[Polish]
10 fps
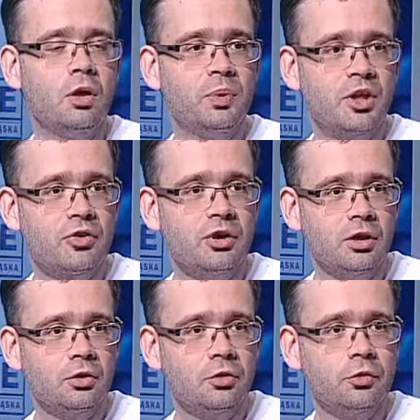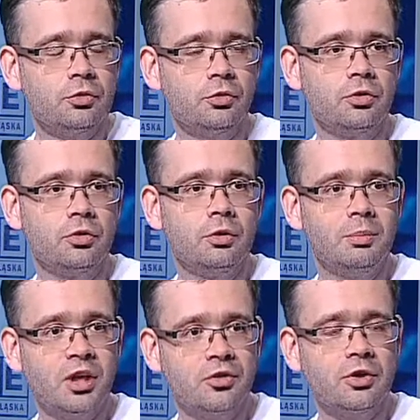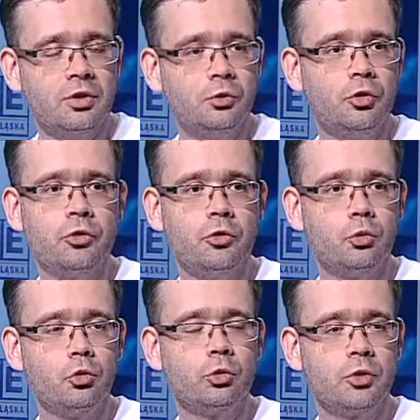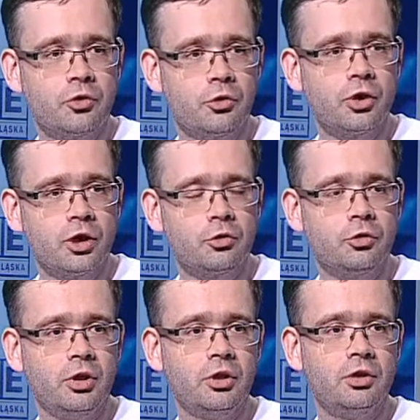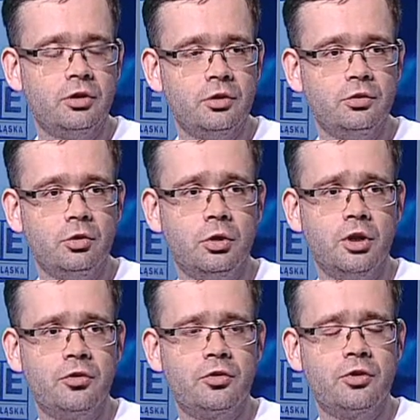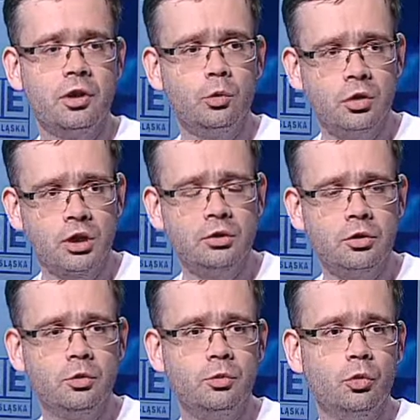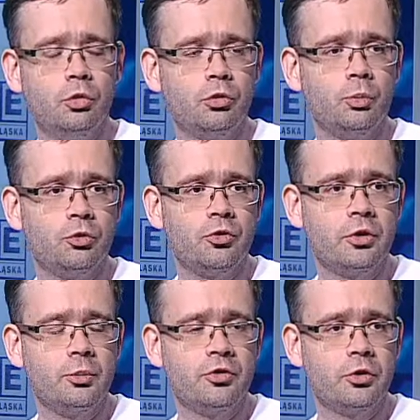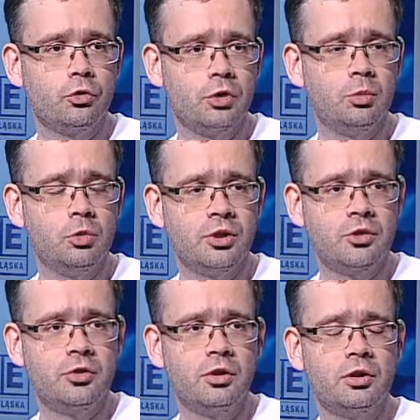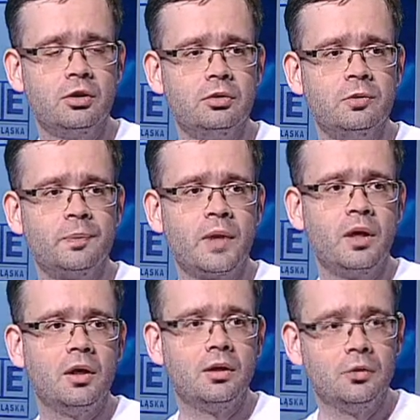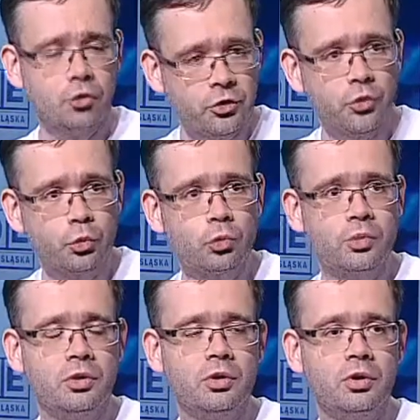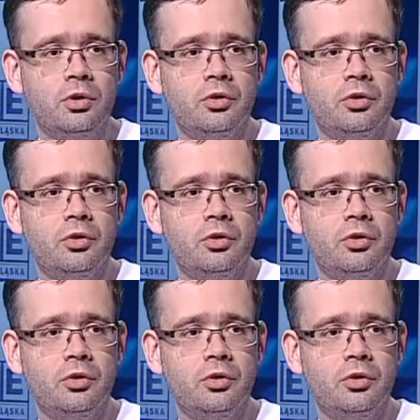operacyjna gotowość e, miasta i wszystkich służb, które są zaangażowane e, w organizację Euro. Rano odbyło się posiedzenie Miejskiego Sztabu Operacyjnego. Wszystkie służby y,